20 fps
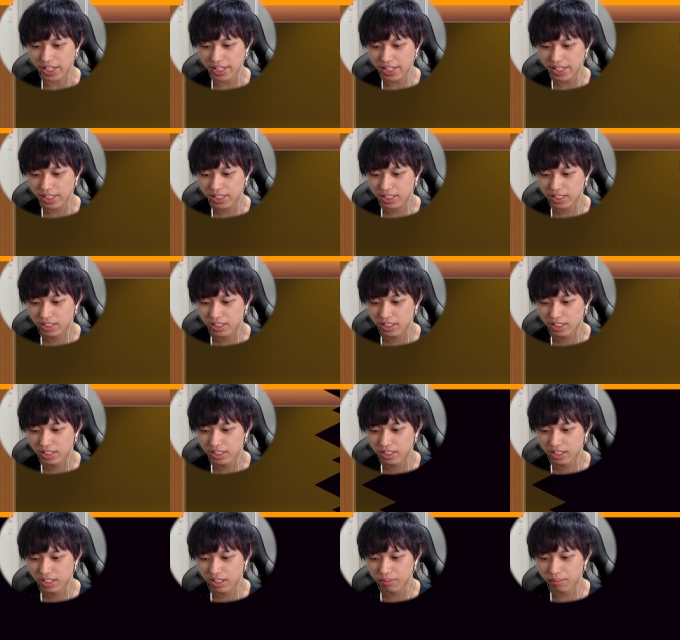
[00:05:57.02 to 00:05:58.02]
い
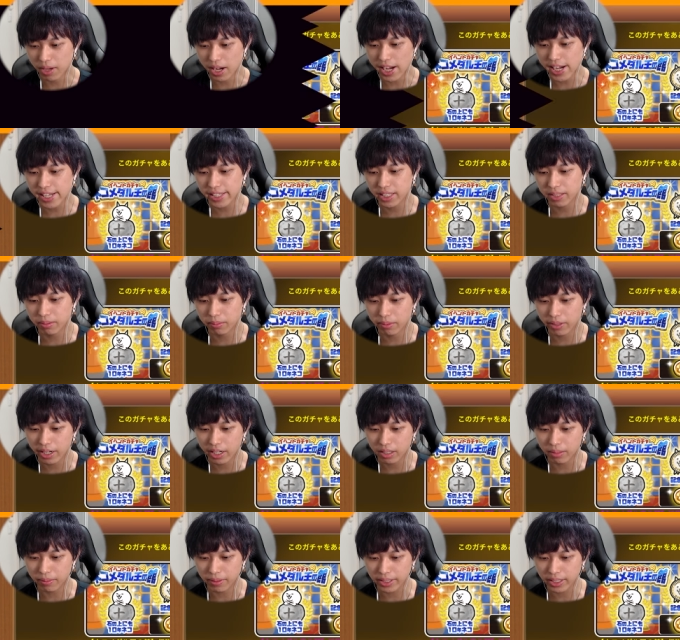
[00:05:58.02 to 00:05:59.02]
まあ、アイテムもらえ
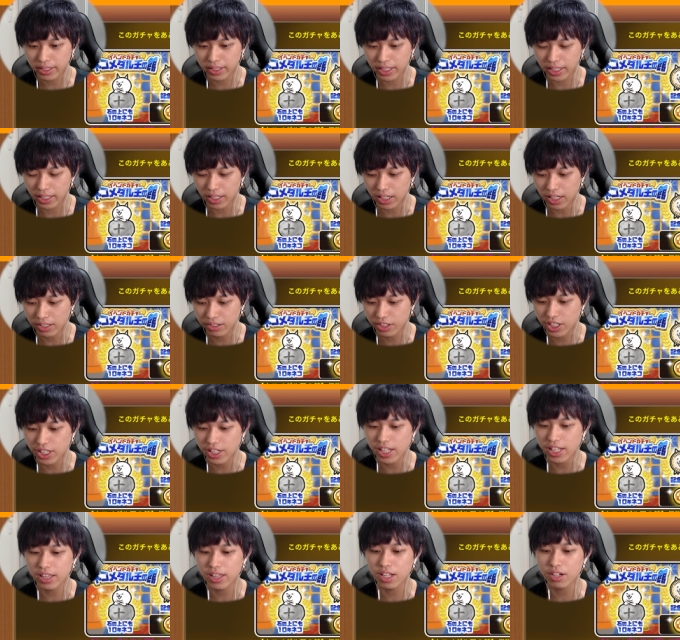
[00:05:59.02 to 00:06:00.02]
るのもありがたいか。あと、記
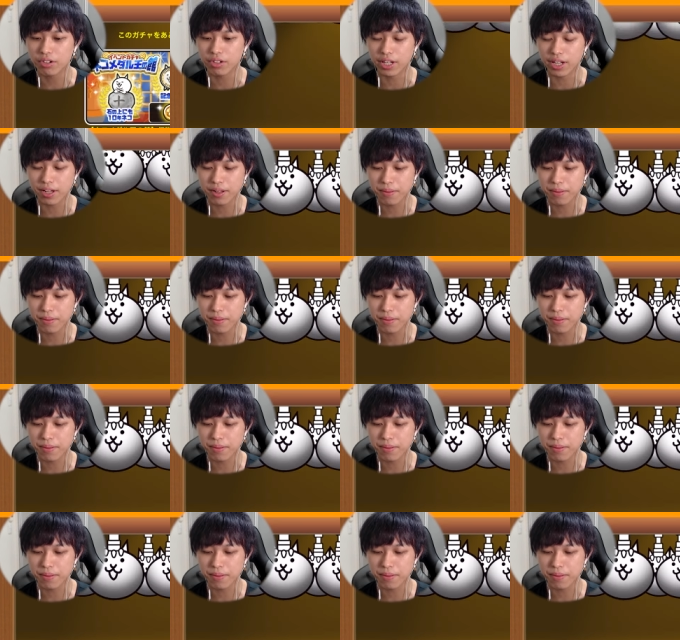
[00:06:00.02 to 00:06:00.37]
念猫ね。